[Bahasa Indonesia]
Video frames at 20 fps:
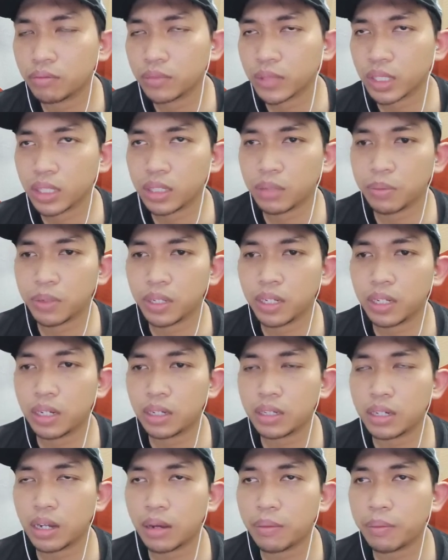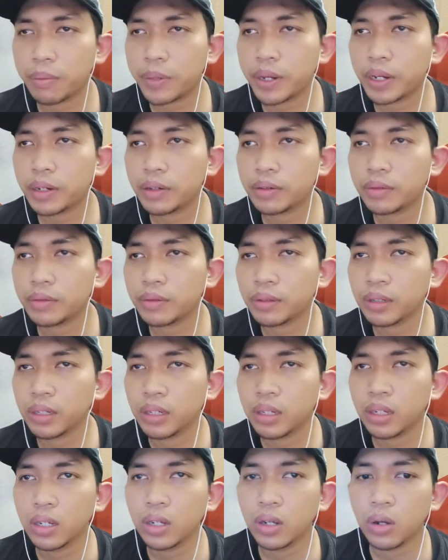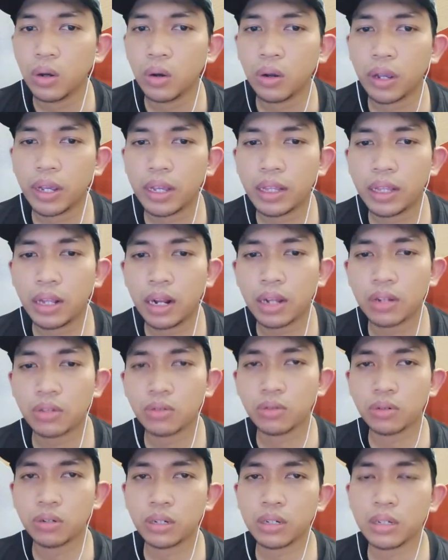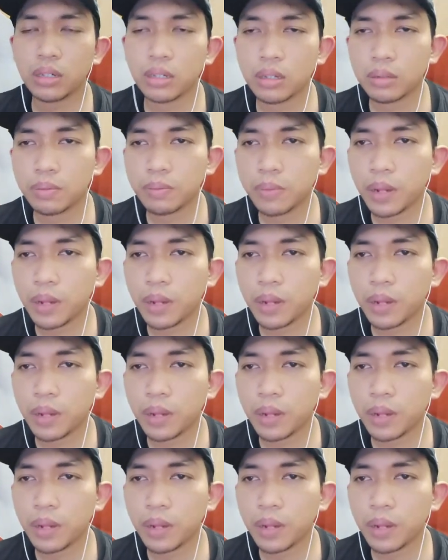sepertinya capek oke kita langsung ke